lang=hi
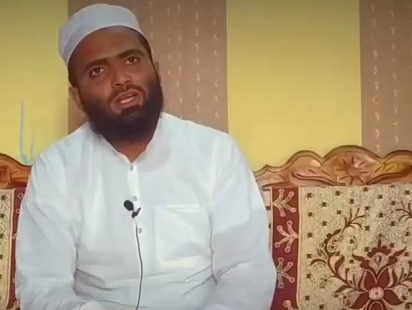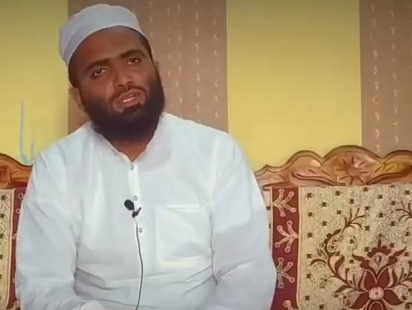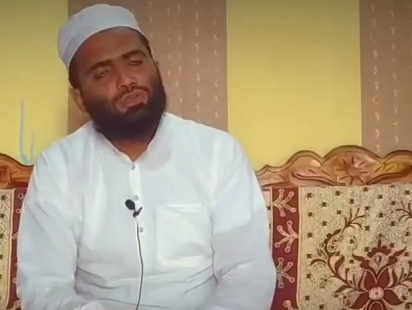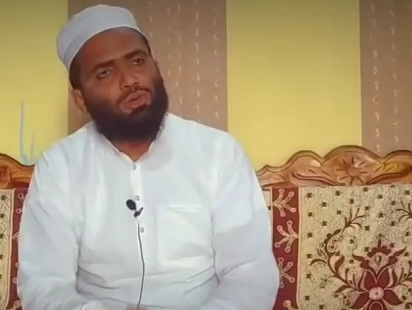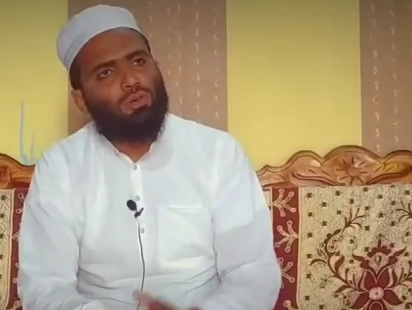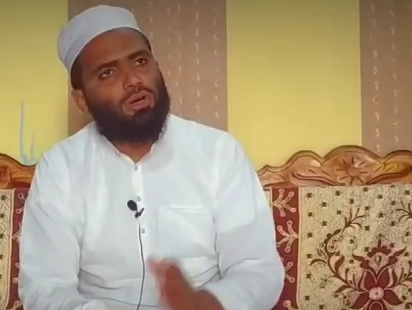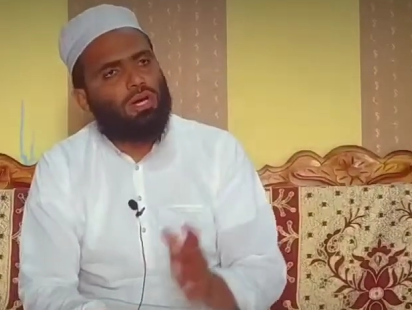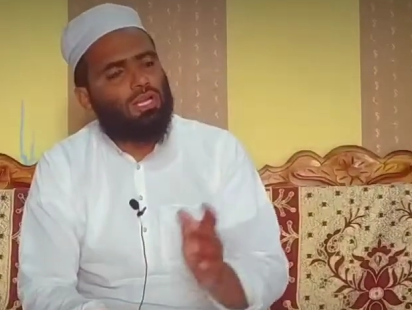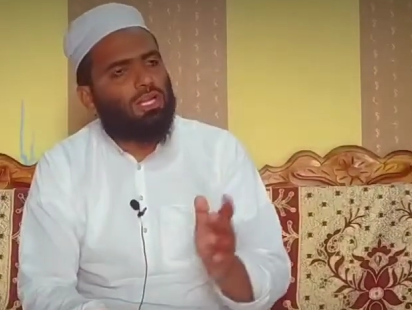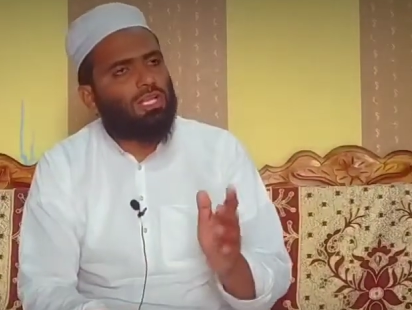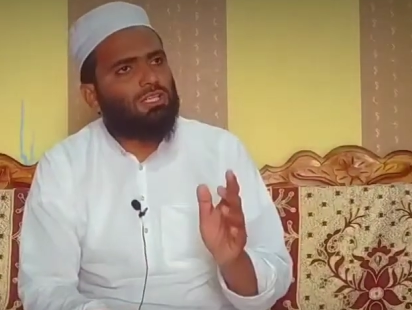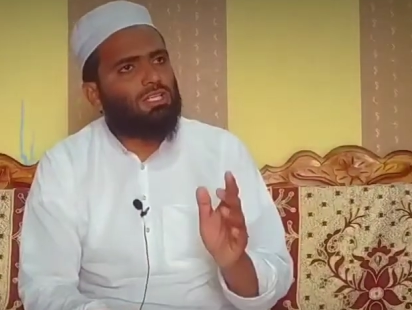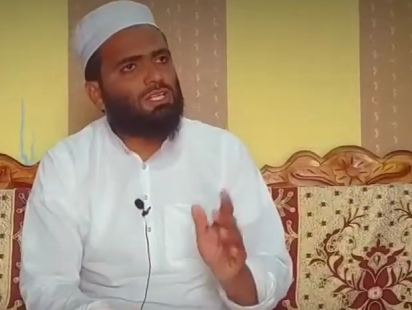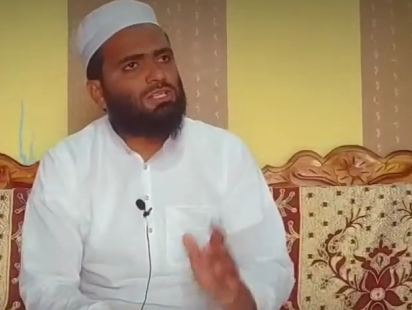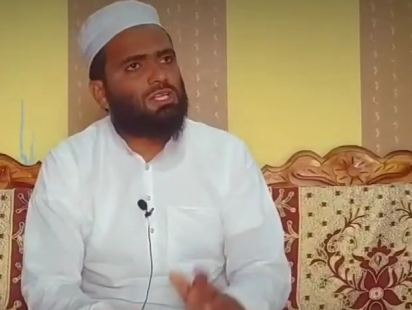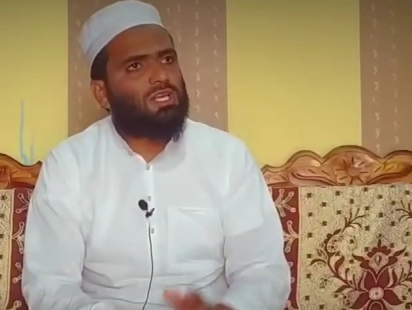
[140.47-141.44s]
जो
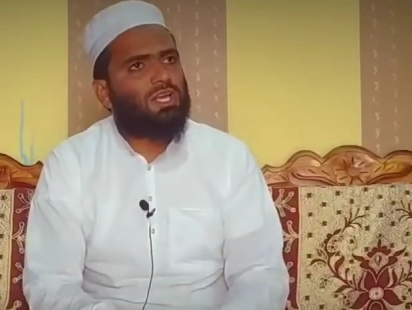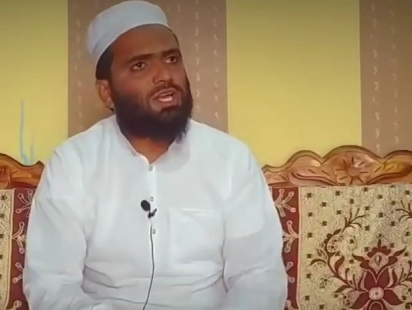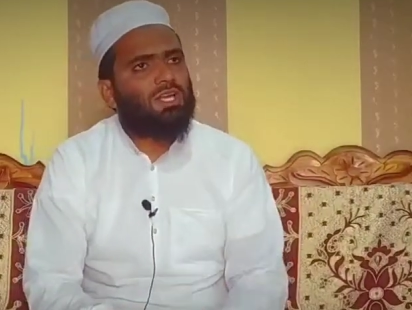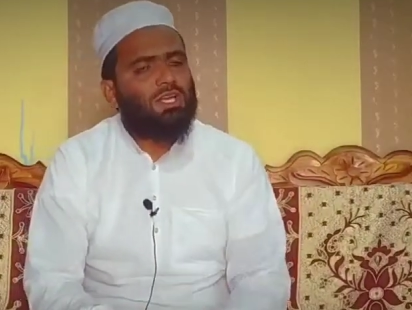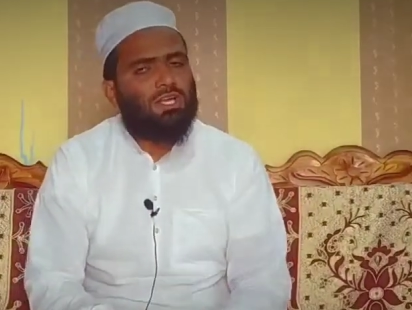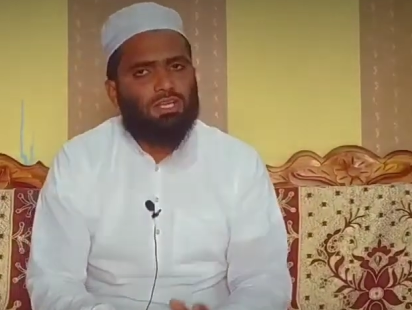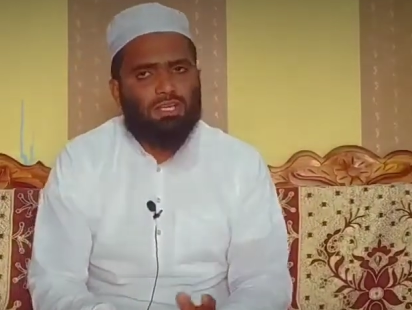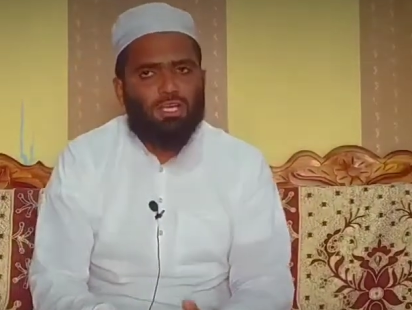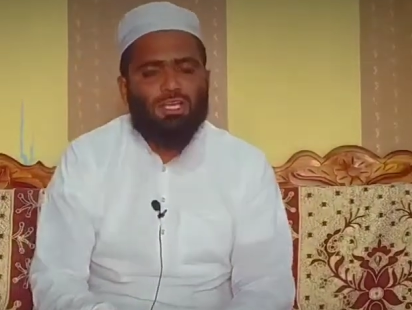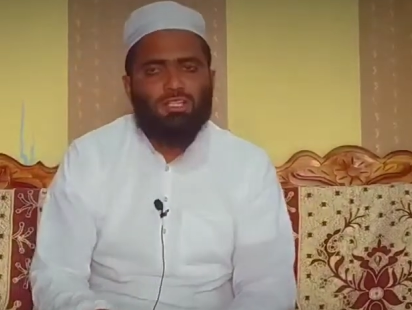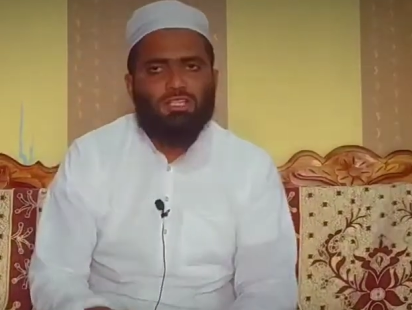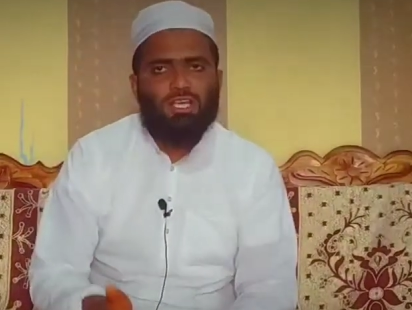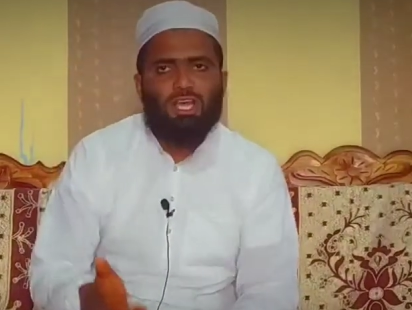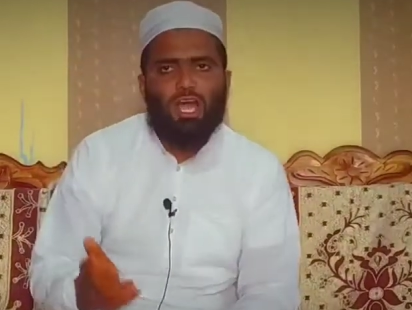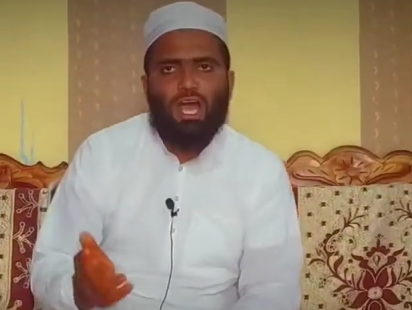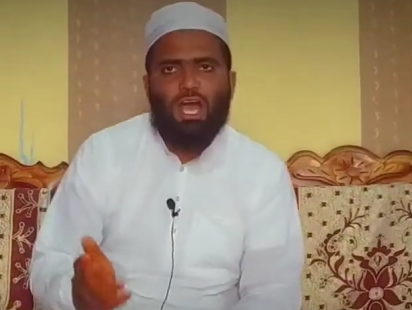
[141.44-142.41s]
गलती से नींद
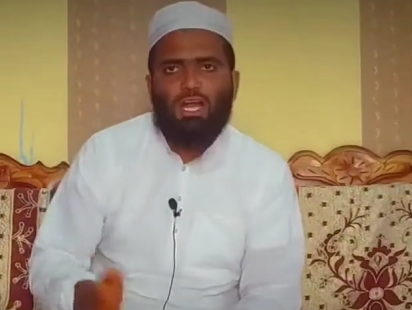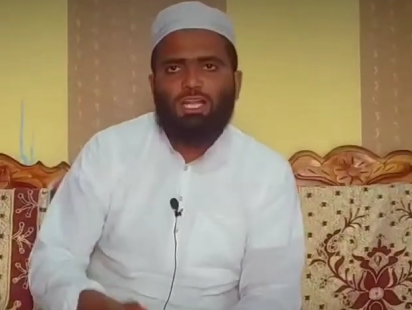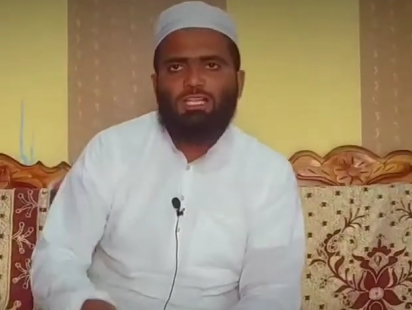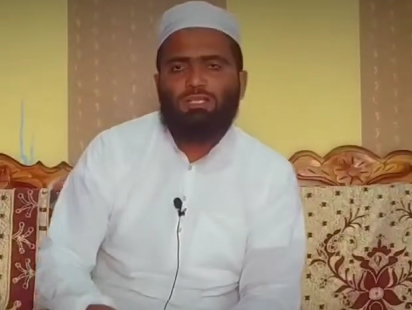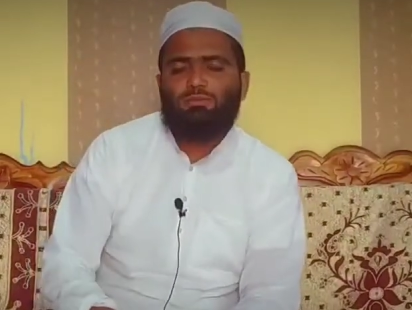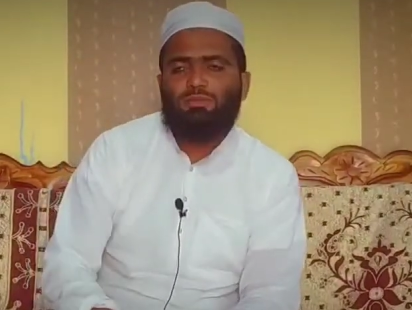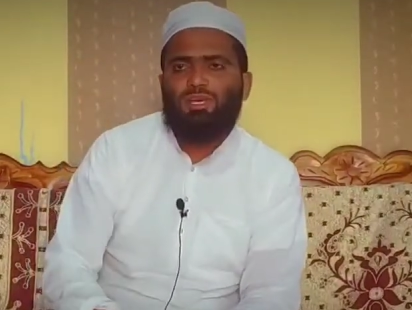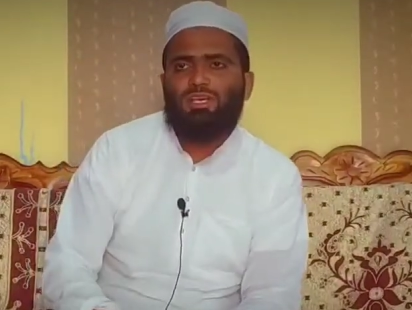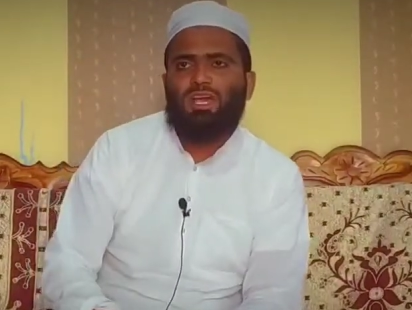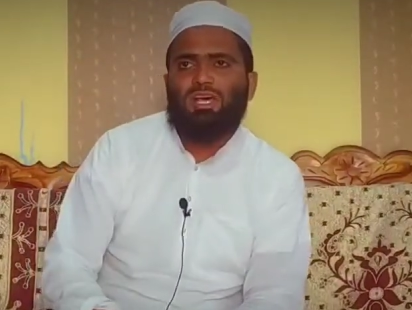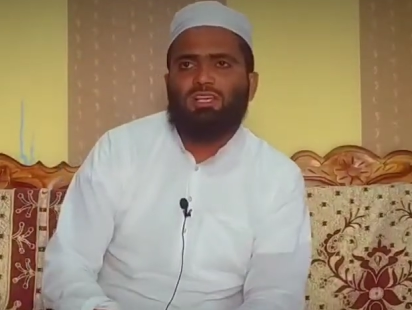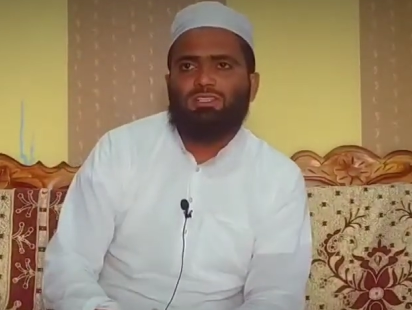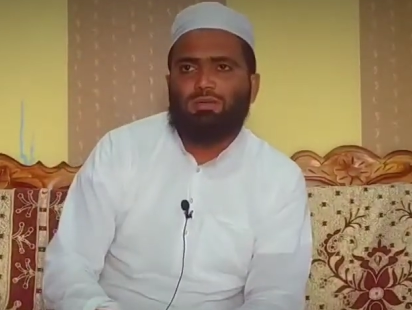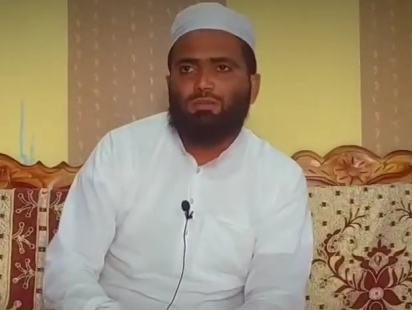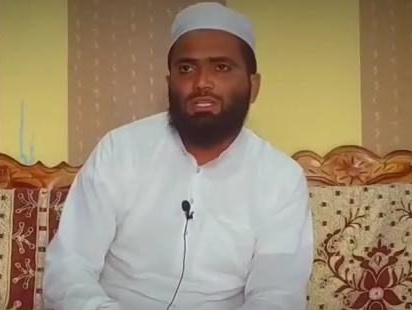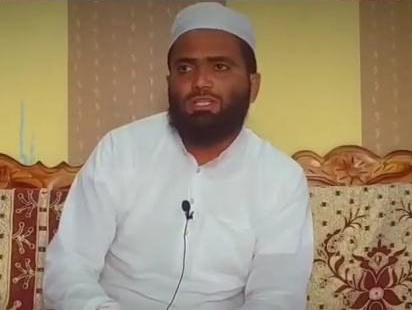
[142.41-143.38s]
की हालत में यह
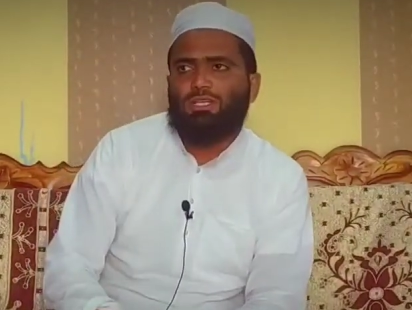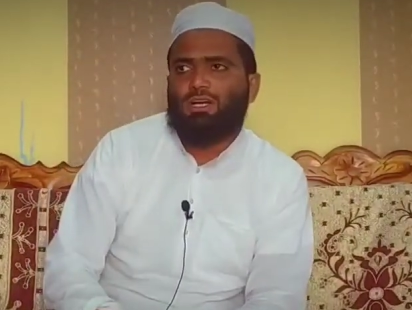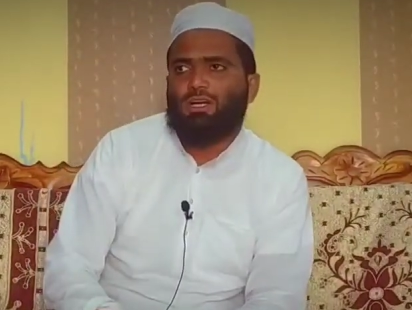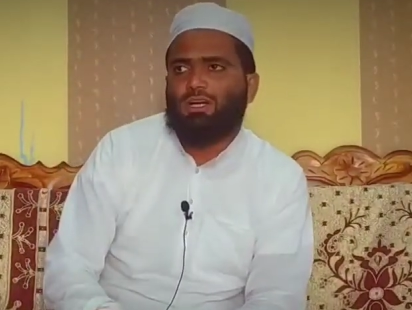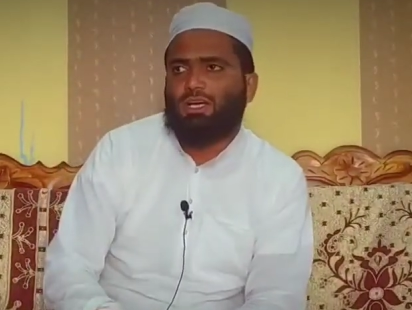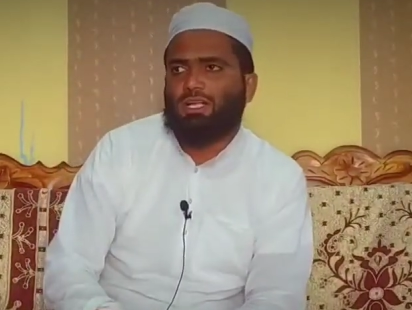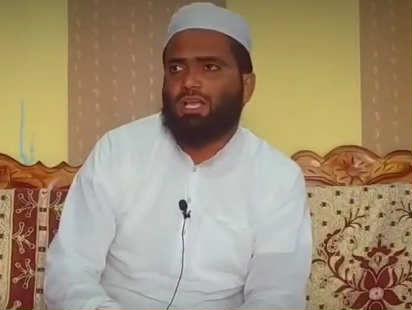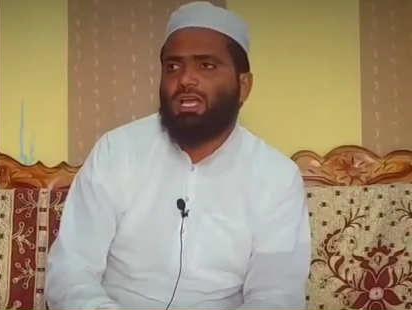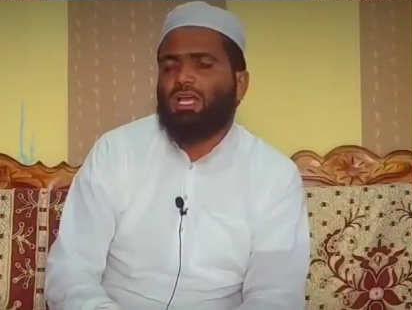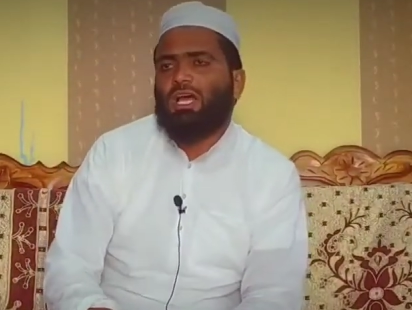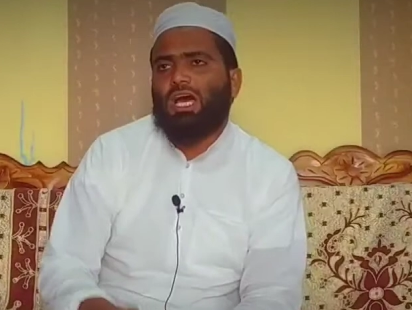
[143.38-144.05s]
समझ कह कर